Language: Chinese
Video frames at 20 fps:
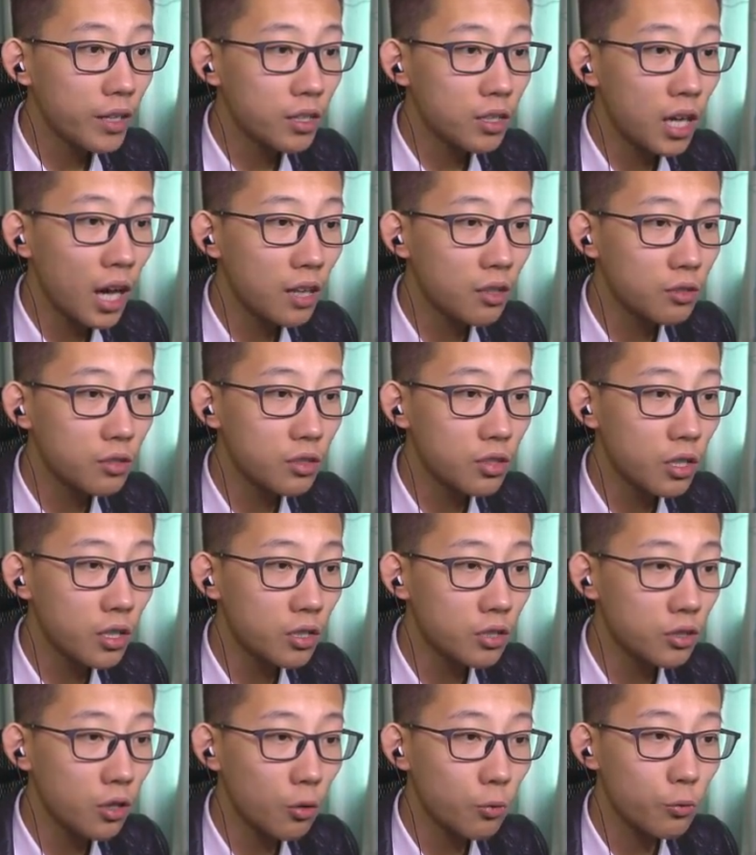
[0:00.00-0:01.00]
能看到这
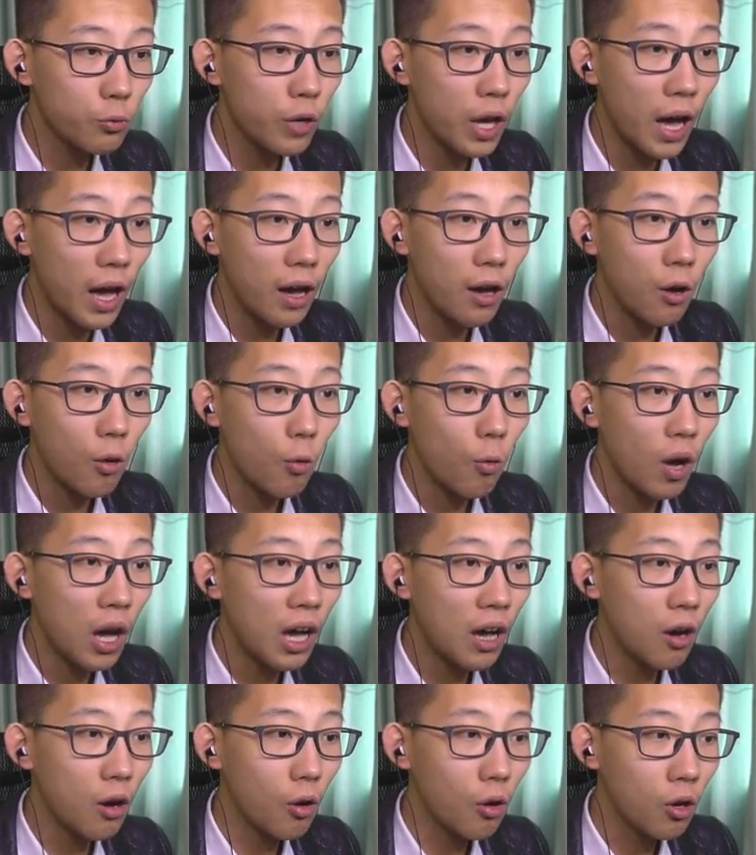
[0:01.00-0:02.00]
些小鱼啊。
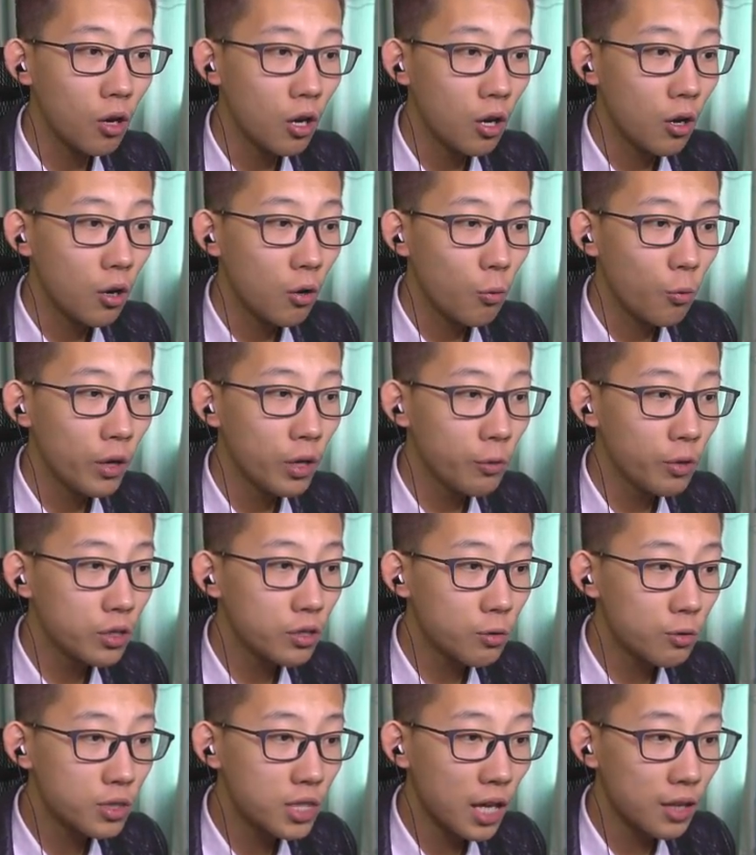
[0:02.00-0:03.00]
哇哦，我以为
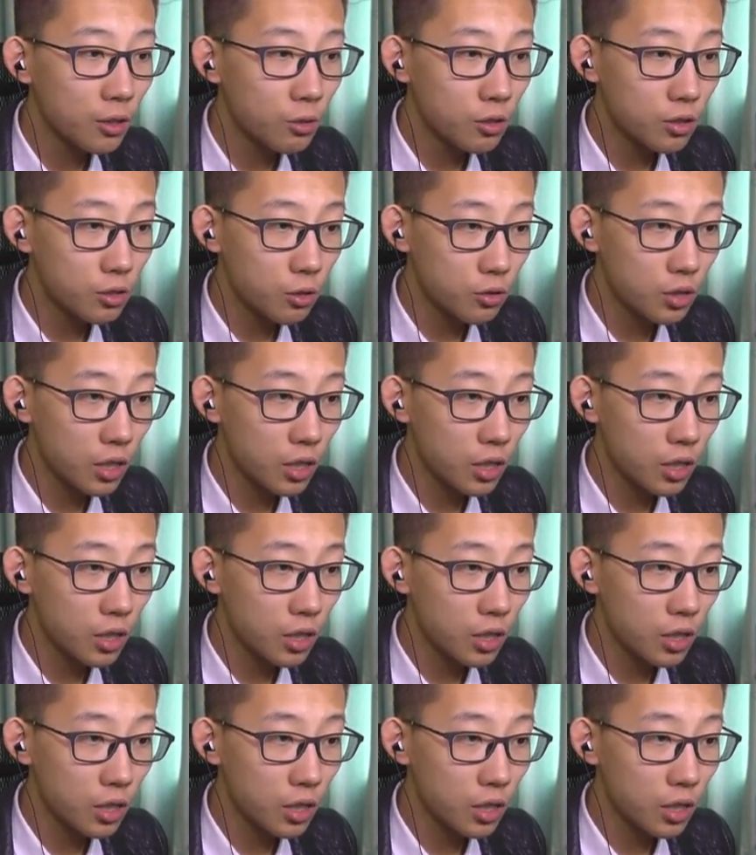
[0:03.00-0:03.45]
只有战斗的时候